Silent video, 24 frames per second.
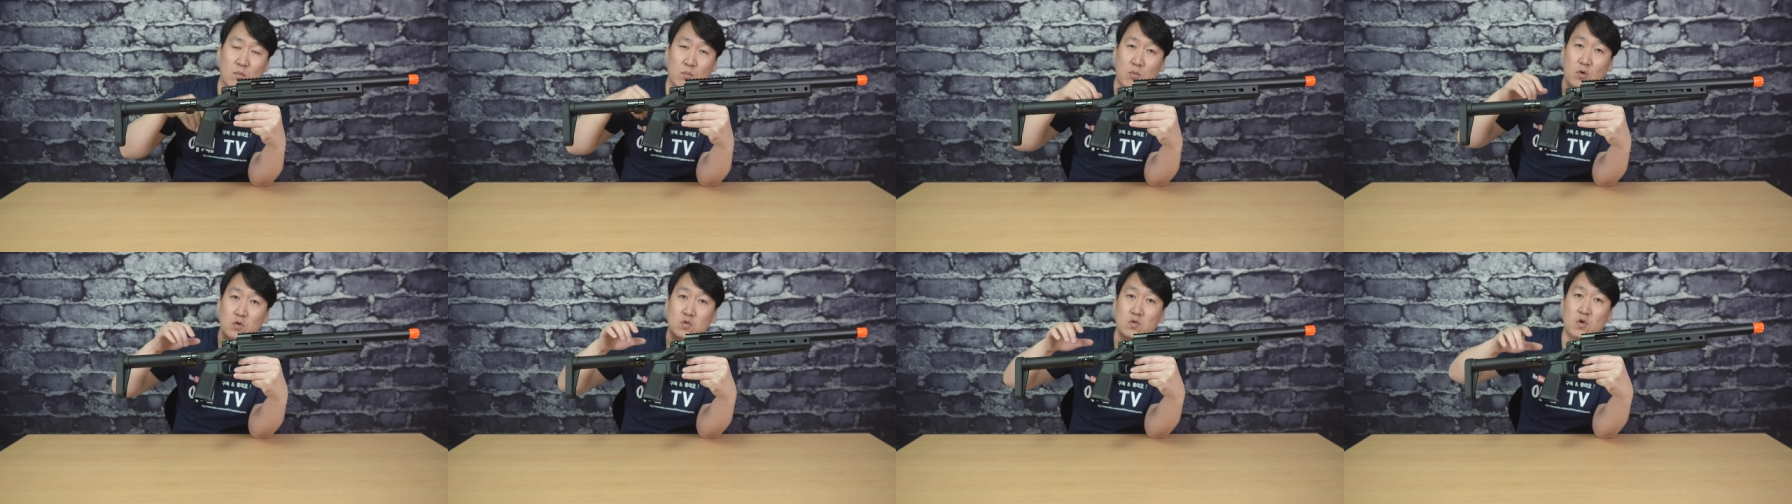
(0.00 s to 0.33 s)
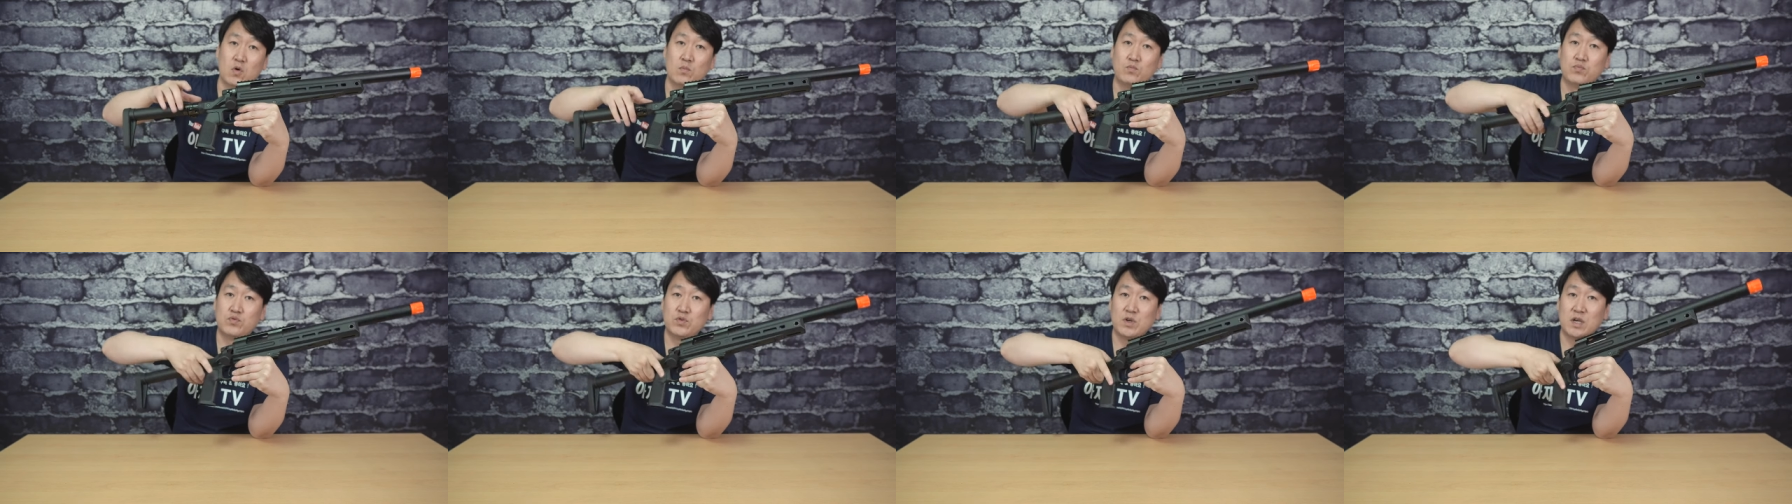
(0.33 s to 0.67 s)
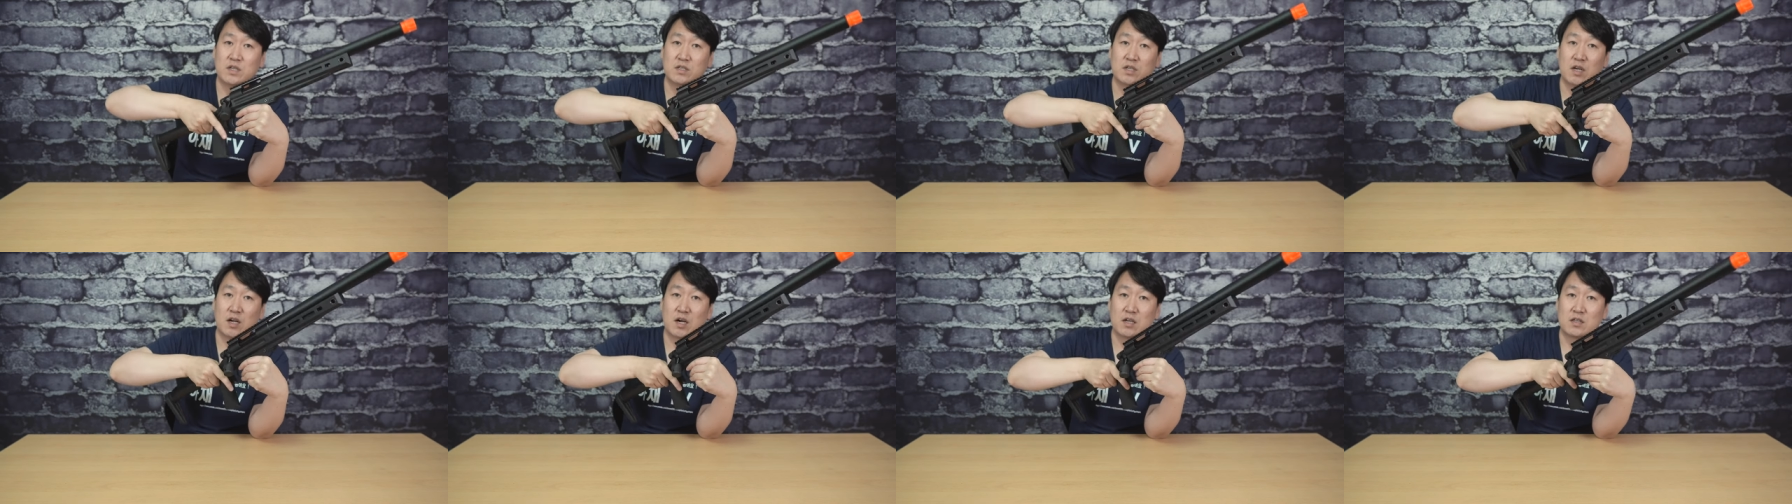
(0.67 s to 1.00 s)
보통
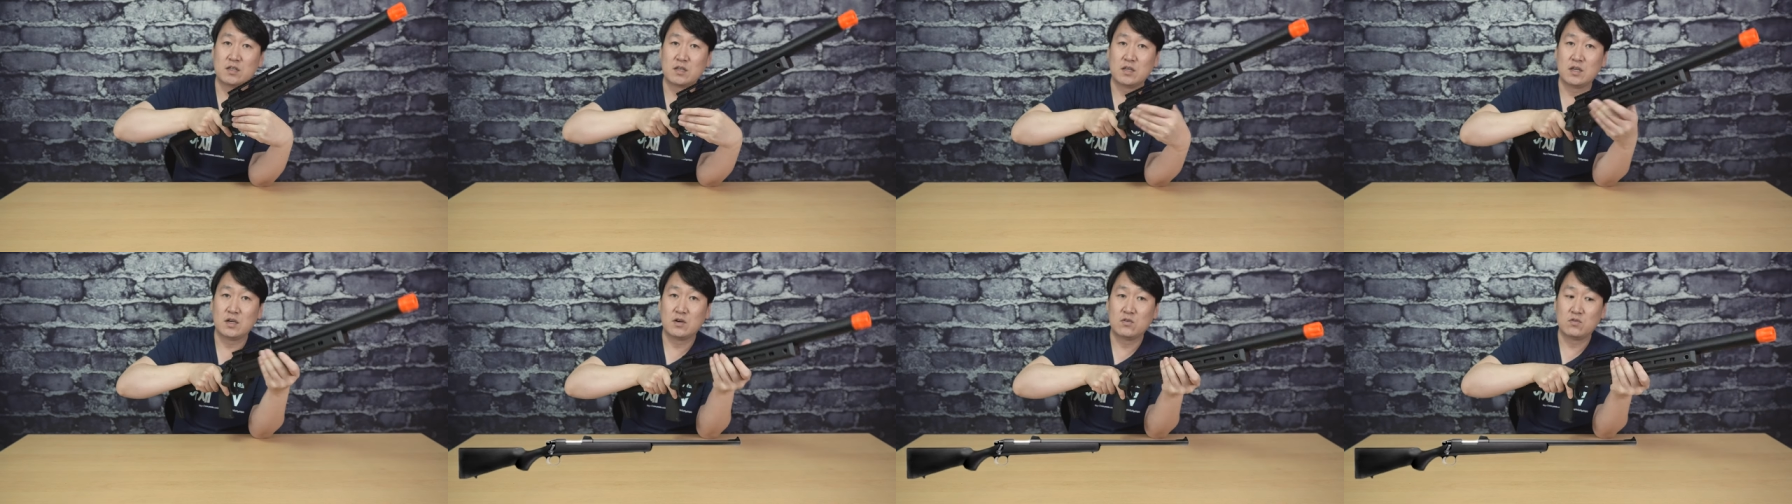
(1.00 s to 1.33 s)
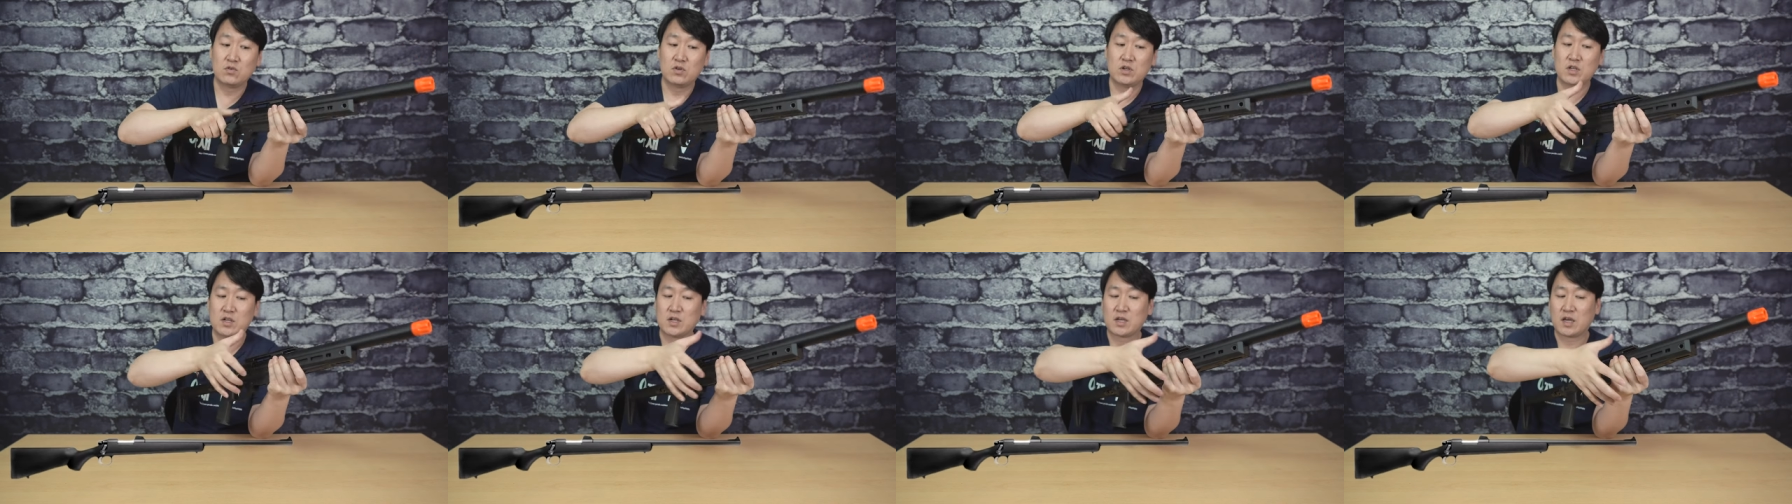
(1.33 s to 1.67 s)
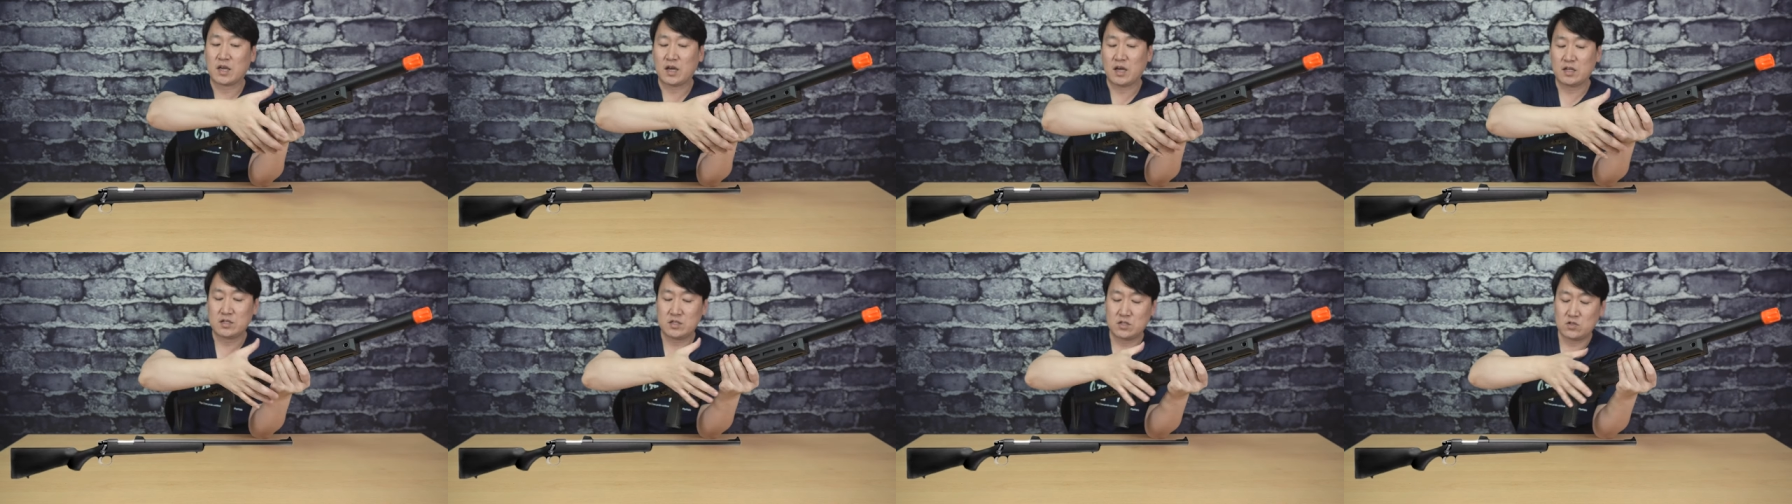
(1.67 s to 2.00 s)
VSR 같은 경우는
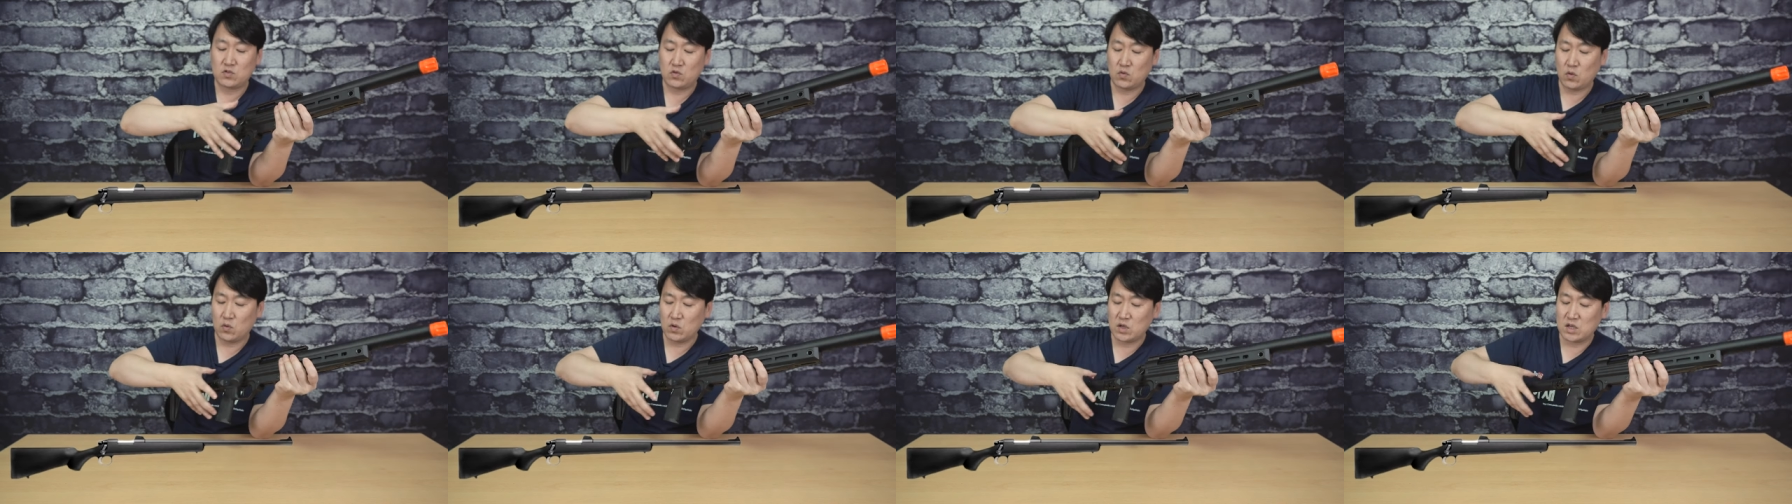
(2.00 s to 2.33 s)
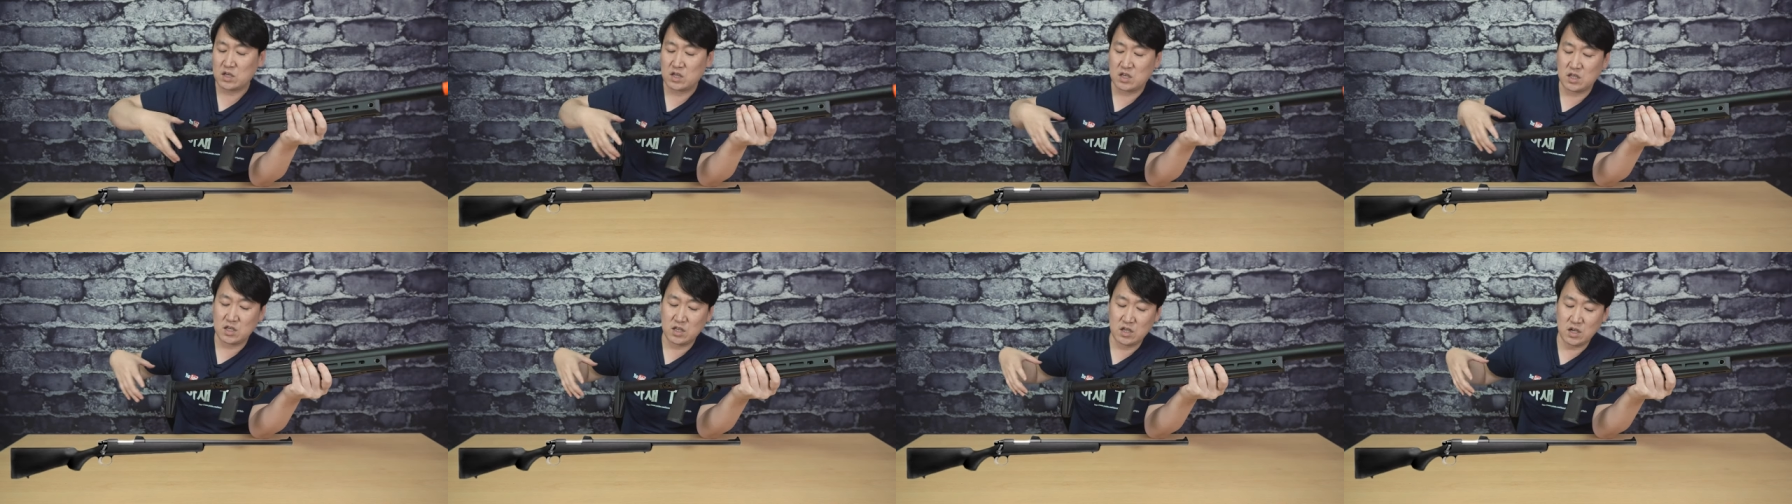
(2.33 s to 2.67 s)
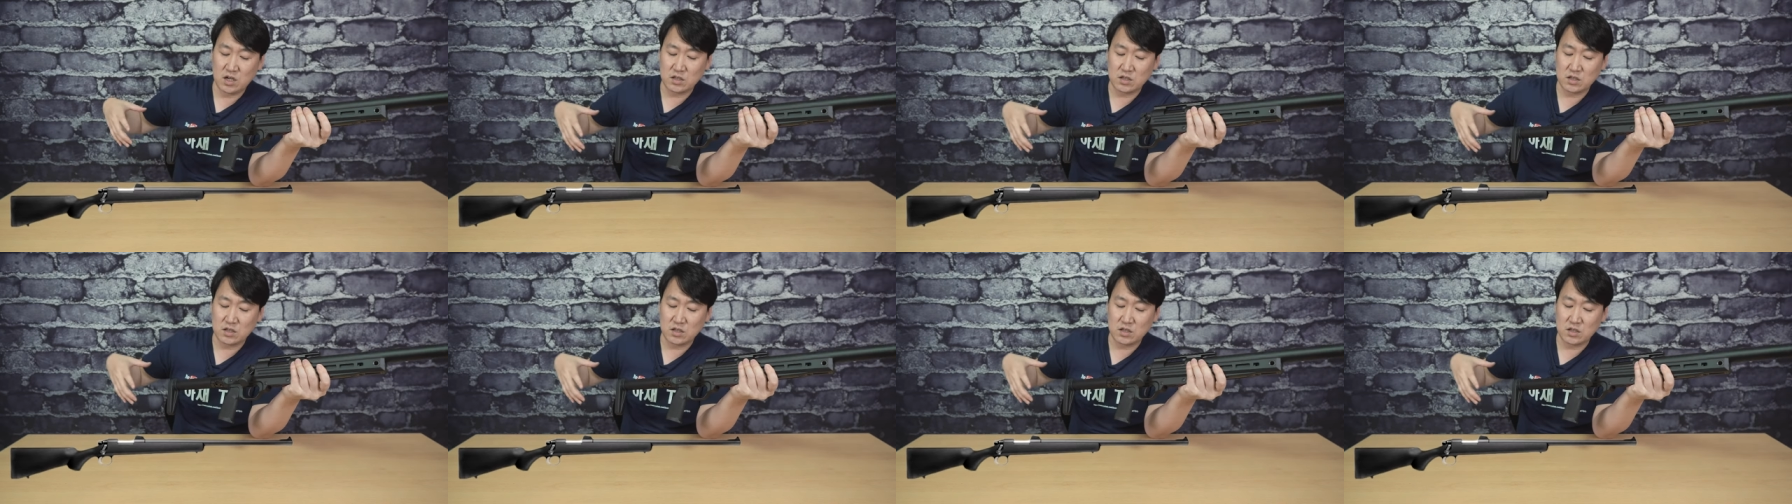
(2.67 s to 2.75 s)
이렇게 스톡이 긴